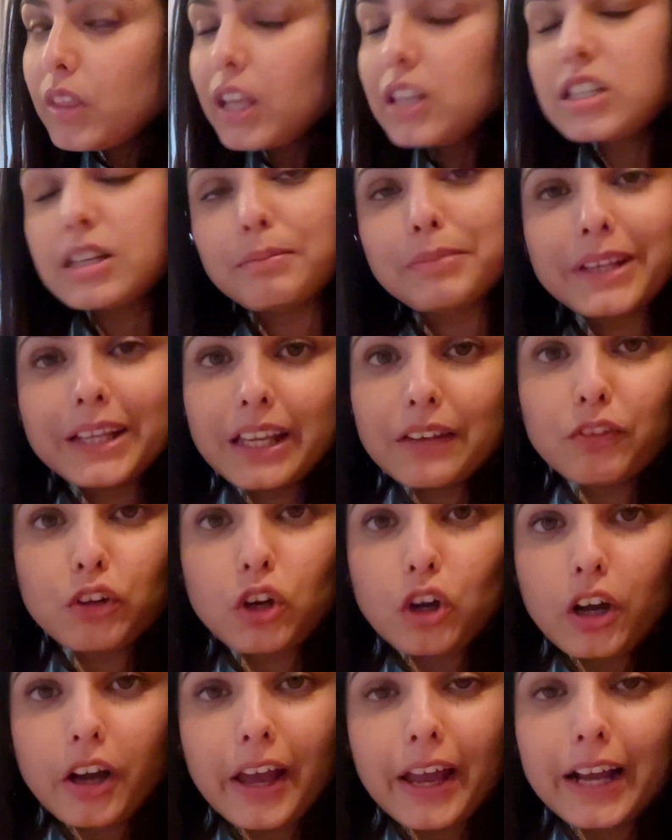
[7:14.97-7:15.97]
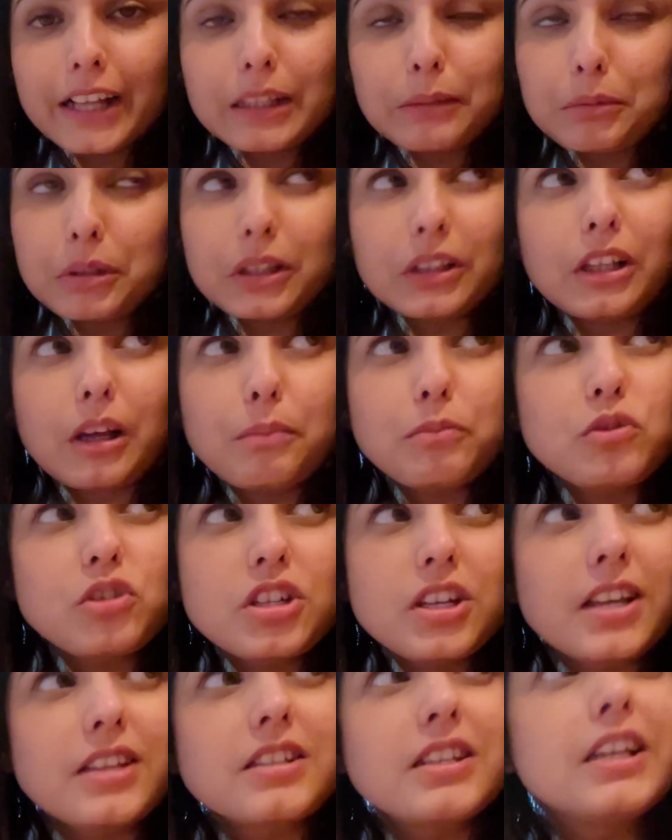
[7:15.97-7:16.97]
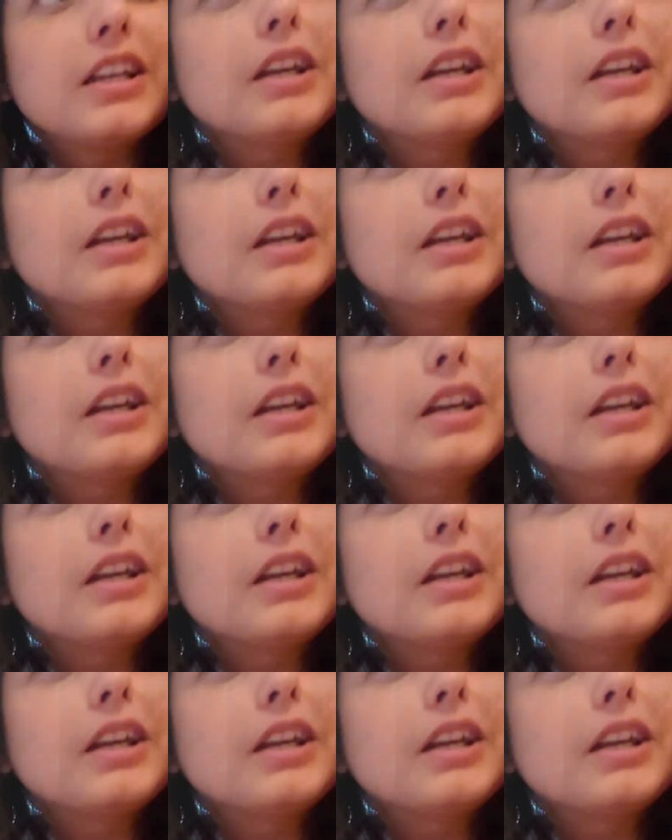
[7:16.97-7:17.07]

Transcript: जब तक ये ब्लॉग आएगा तब तक तो आप सजेस्ट नहीं